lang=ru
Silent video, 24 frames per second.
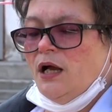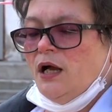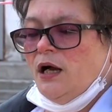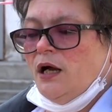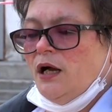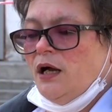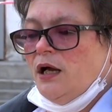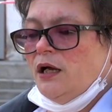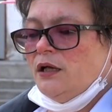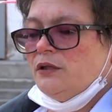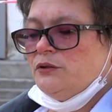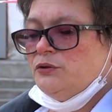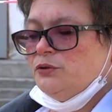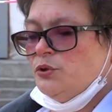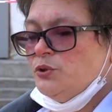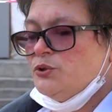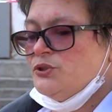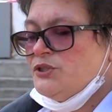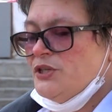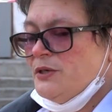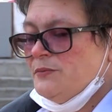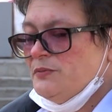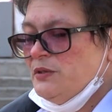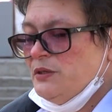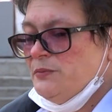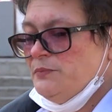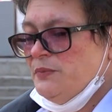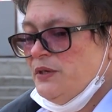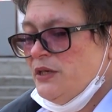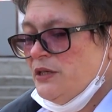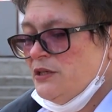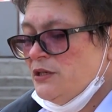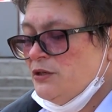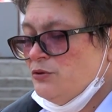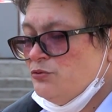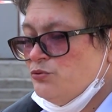А, но, тем не
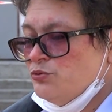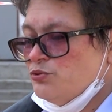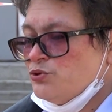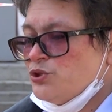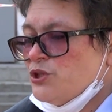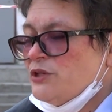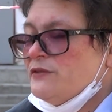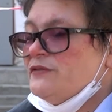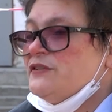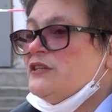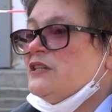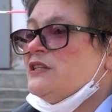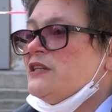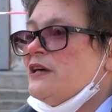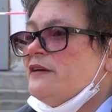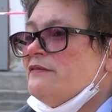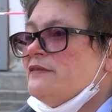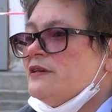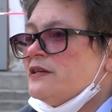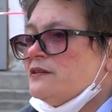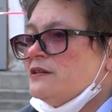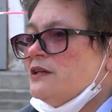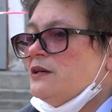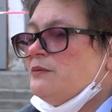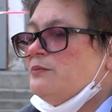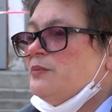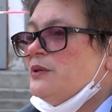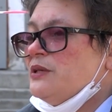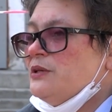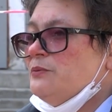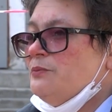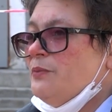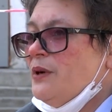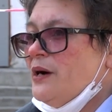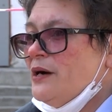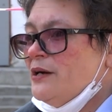менее, уже все, наверное,
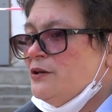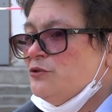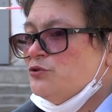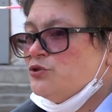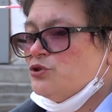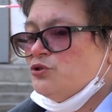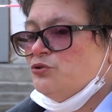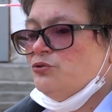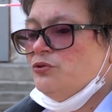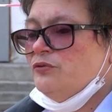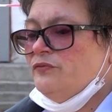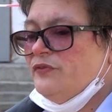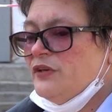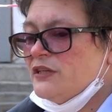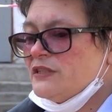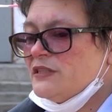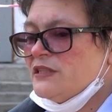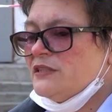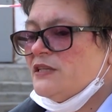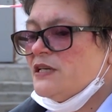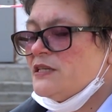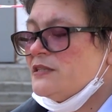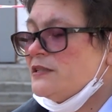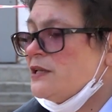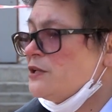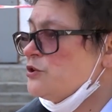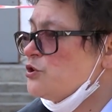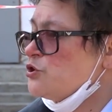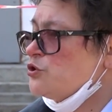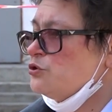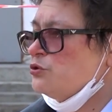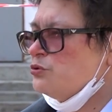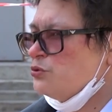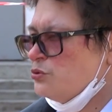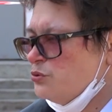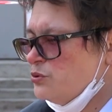понимают, что инфекция
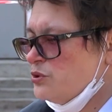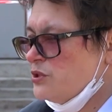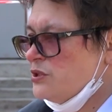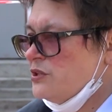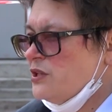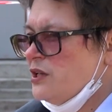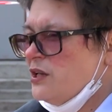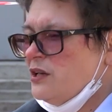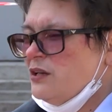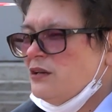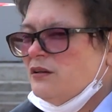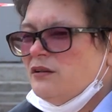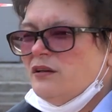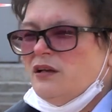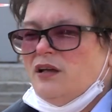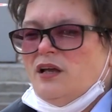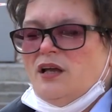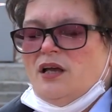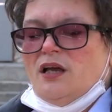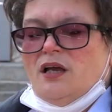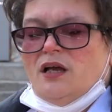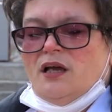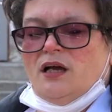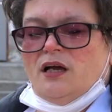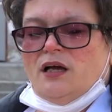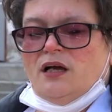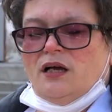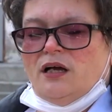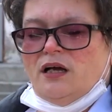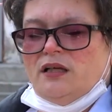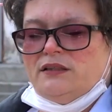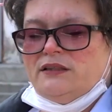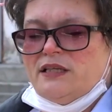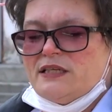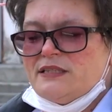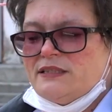достаточно грозная,
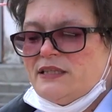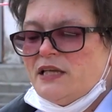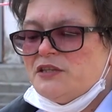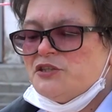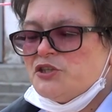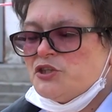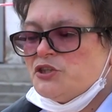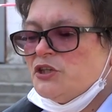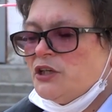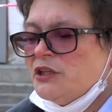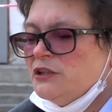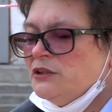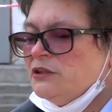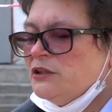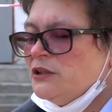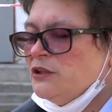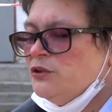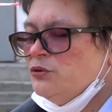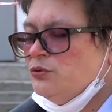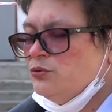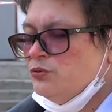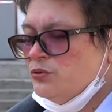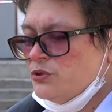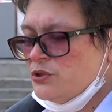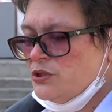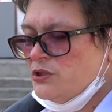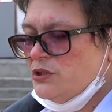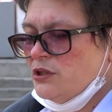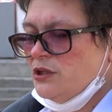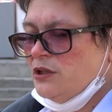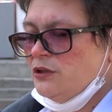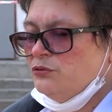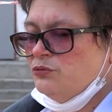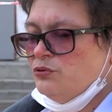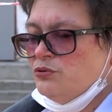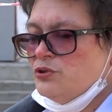а, достаточно
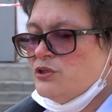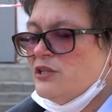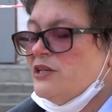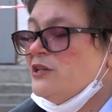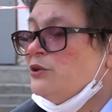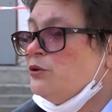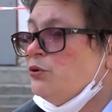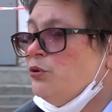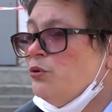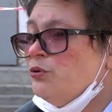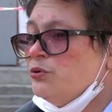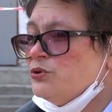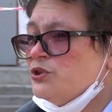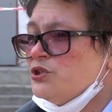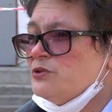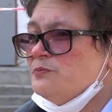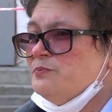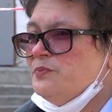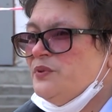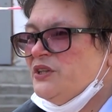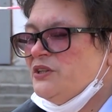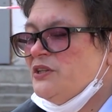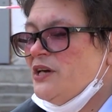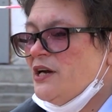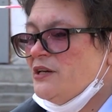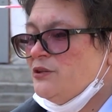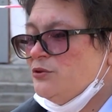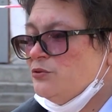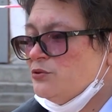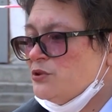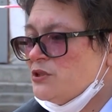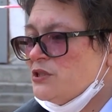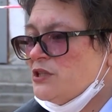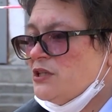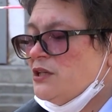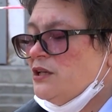контагиозная, то есть легко очень
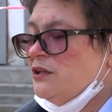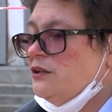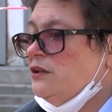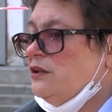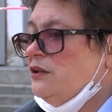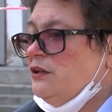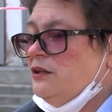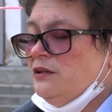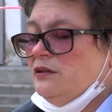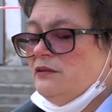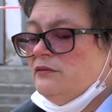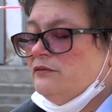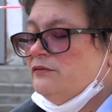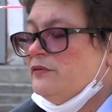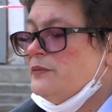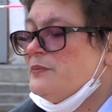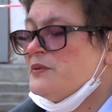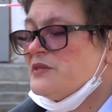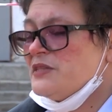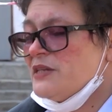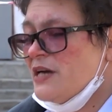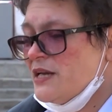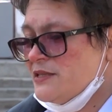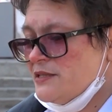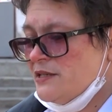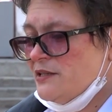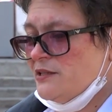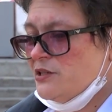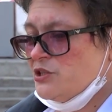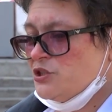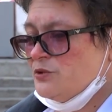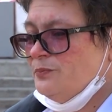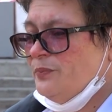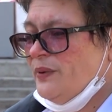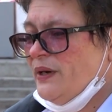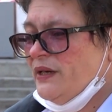передается. И в
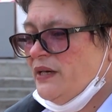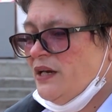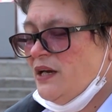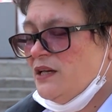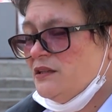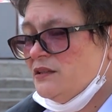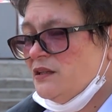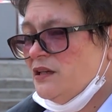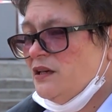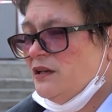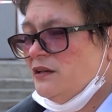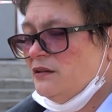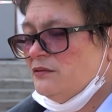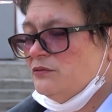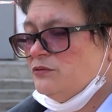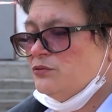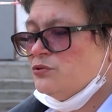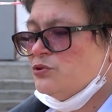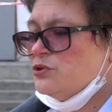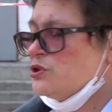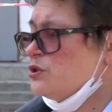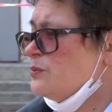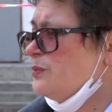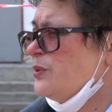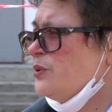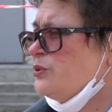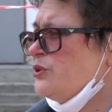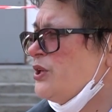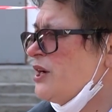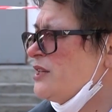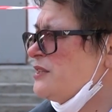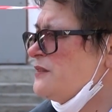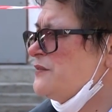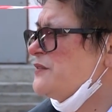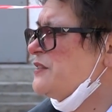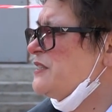обязательнейшем порядке нужно
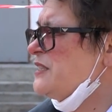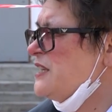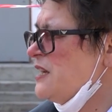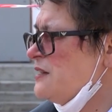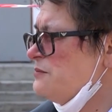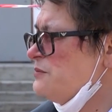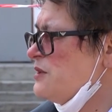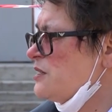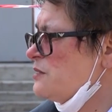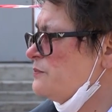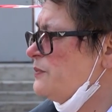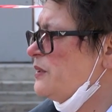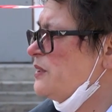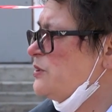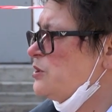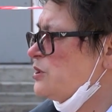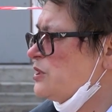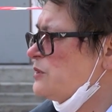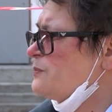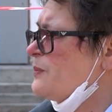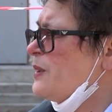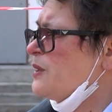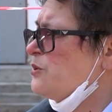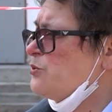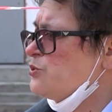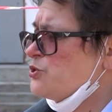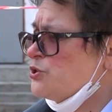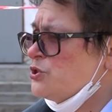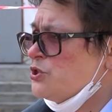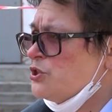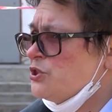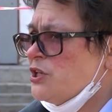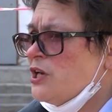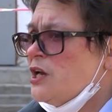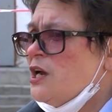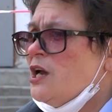соблюдать все меры
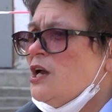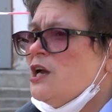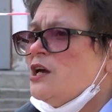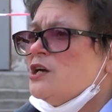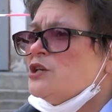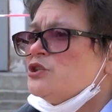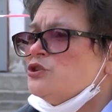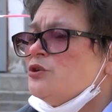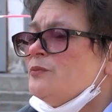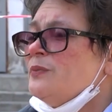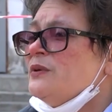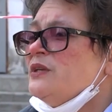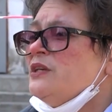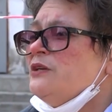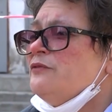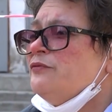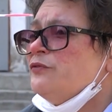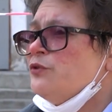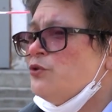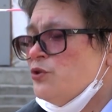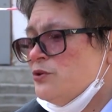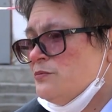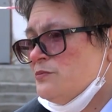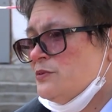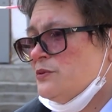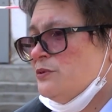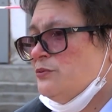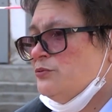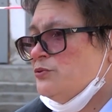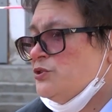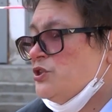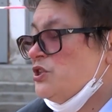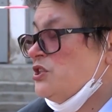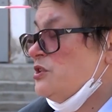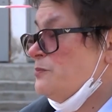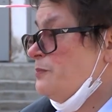предрасположенности, чтобы ни в коем
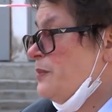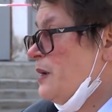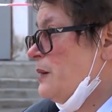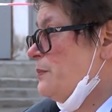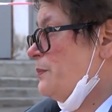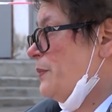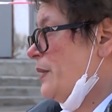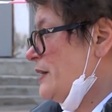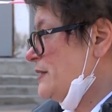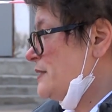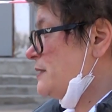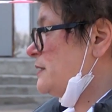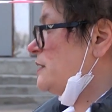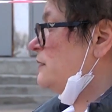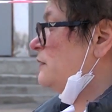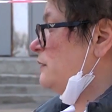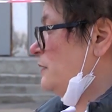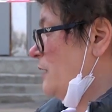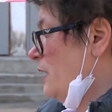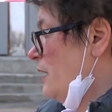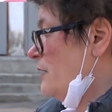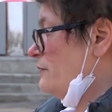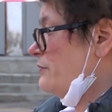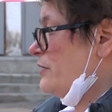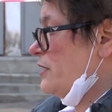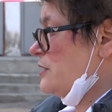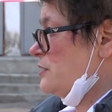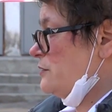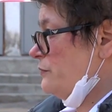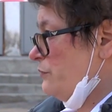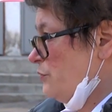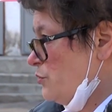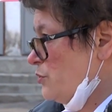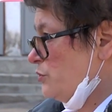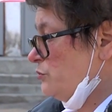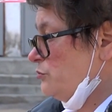случае не попасть, да, в
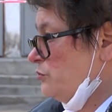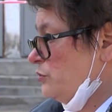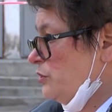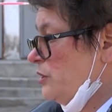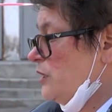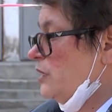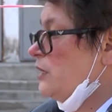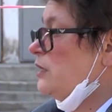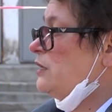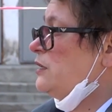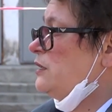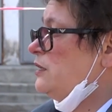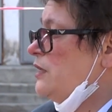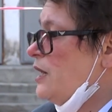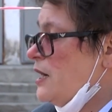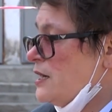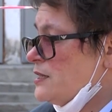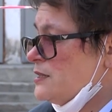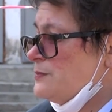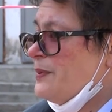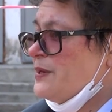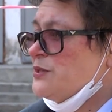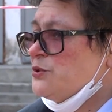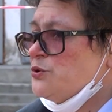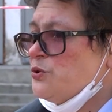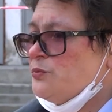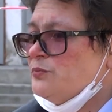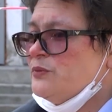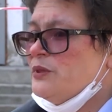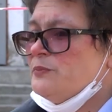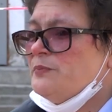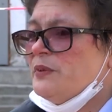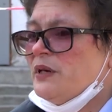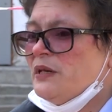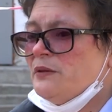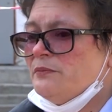развернутый, да,
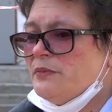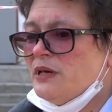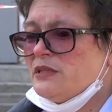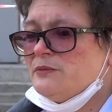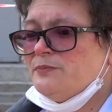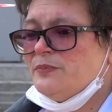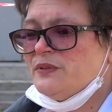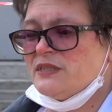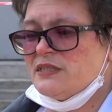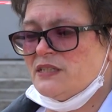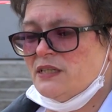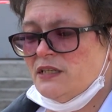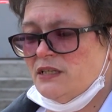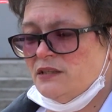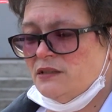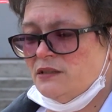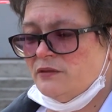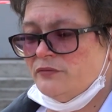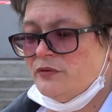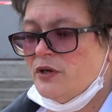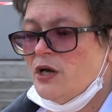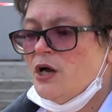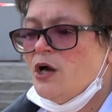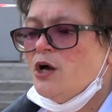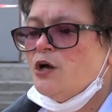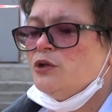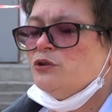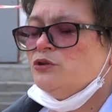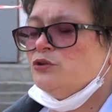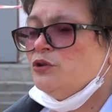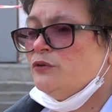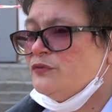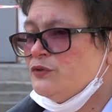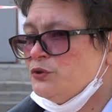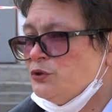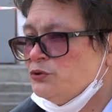способный принимать пациентов,
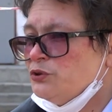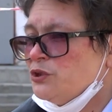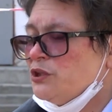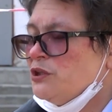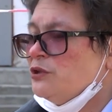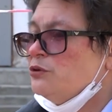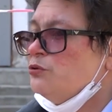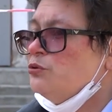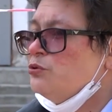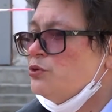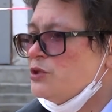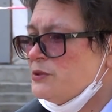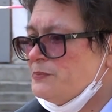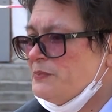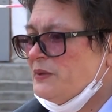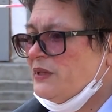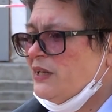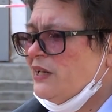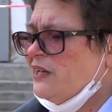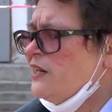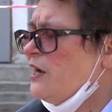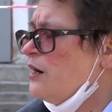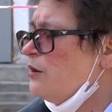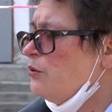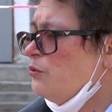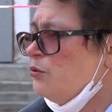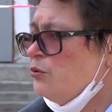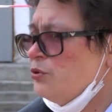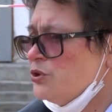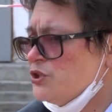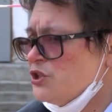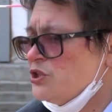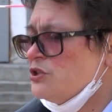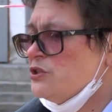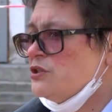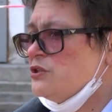но все-таки госпит для
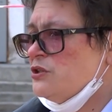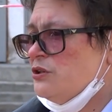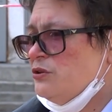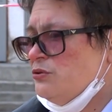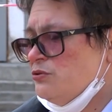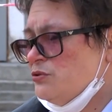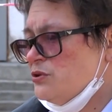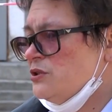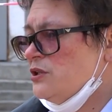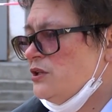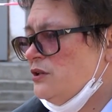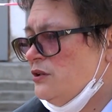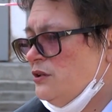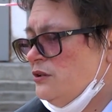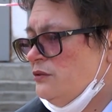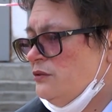очень серьезной